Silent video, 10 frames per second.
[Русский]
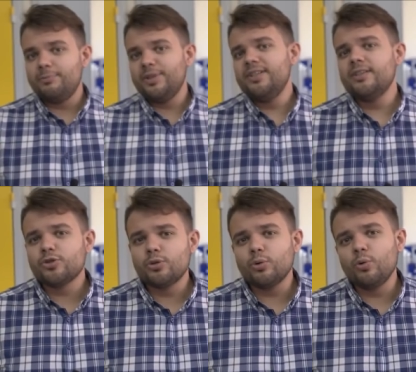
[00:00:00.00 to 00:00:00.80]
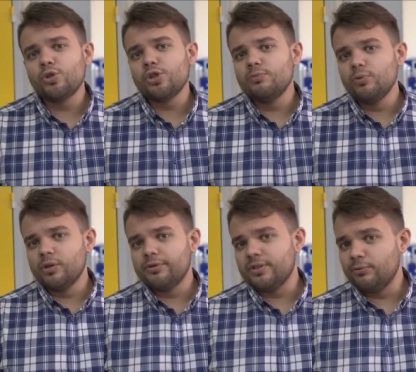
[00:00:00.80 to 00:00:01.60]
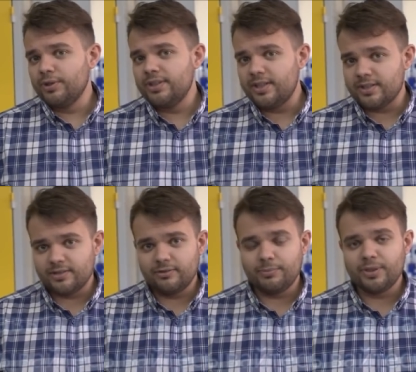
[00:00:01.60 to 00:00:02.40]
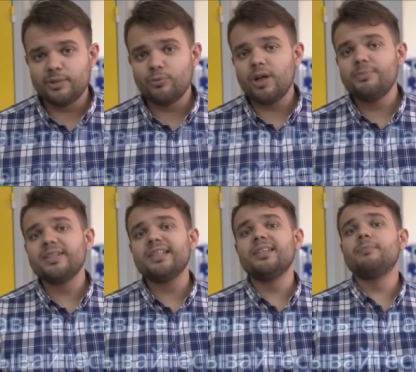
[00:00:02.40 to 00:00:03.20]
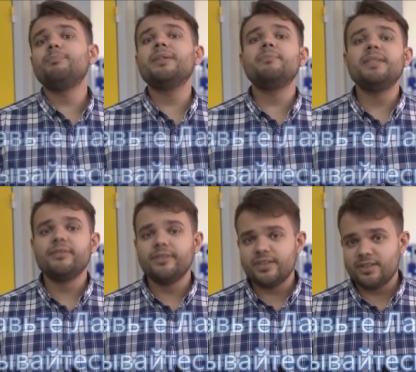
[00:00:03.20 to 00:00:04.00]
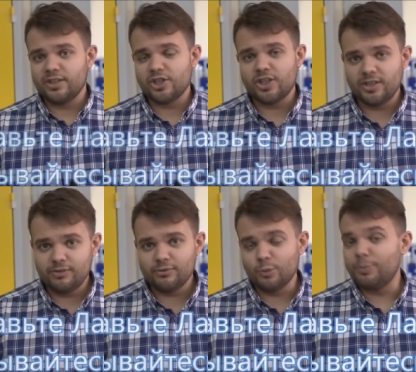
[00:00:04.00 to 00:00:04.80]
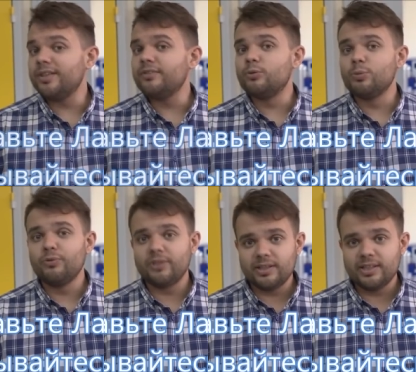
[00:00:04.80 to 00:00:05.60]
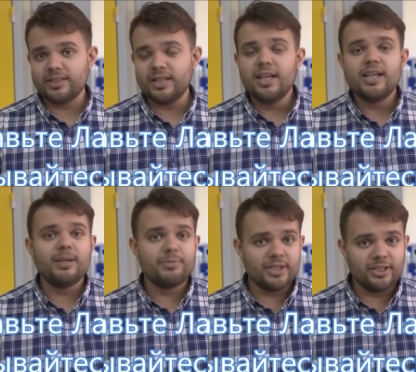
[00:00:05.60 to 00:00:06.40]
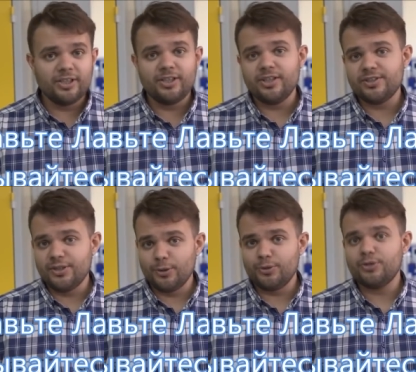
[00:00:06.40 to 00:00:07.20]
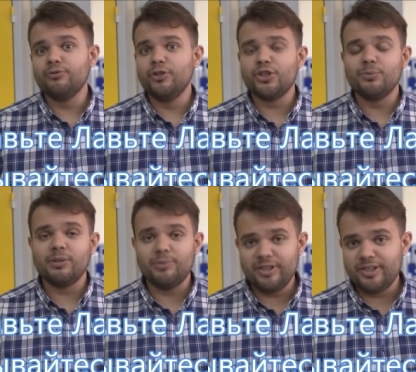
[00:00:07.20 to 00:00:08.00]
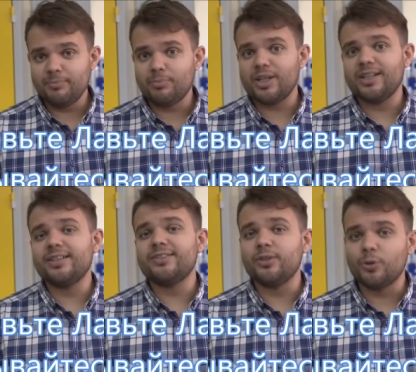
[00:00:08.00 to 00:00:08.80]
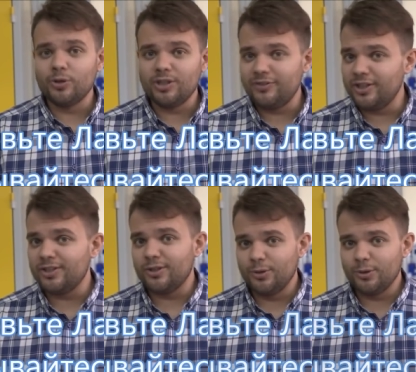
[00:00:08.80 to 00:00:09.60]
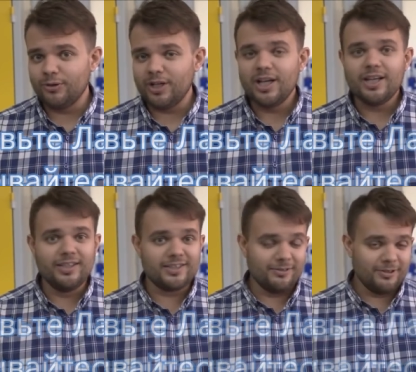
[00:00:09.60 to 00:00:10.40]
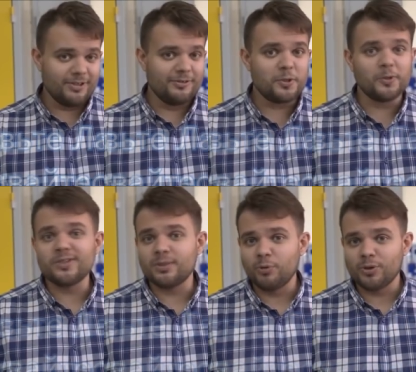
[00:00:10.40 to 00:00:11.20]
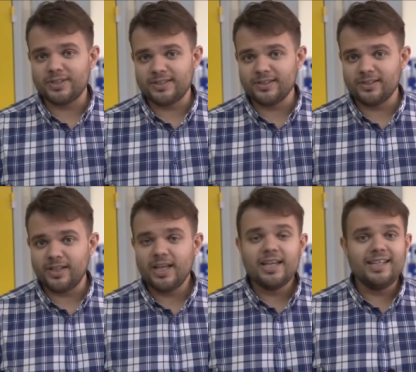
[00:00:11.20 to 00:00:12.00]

Впереди нас ждет очень много всего интересного, поэтому обязательно подписывайтесь на наш канал, вступайте в группу ВКонтакте и обязательно регистрируйтесь в личном кабинете проекта «Асинхронные двигатели Денова», если вы этого еще до сих пор не сделали.